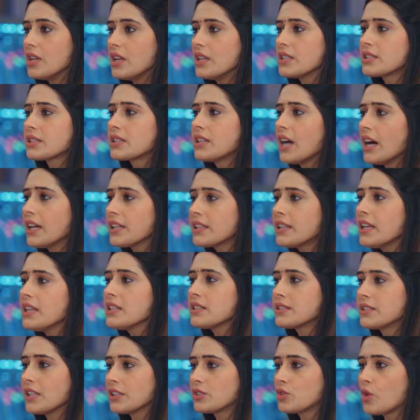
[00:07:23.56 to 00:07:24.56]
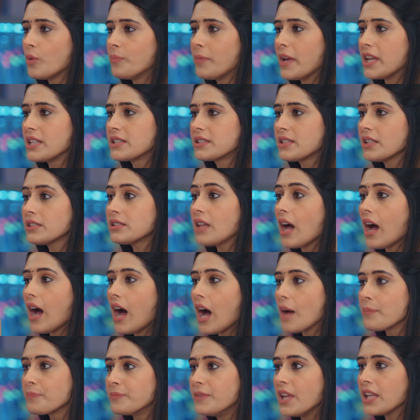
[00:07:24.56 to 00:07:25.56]
इस घर की इज्जत को बेइज्जत
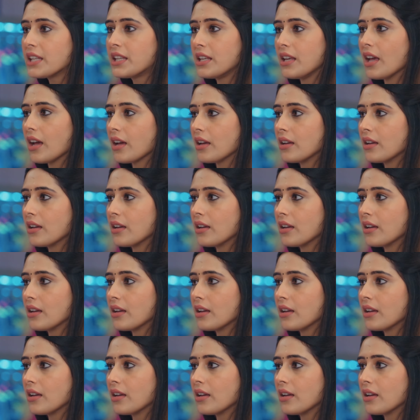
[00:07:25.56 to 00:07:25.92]
आपने किया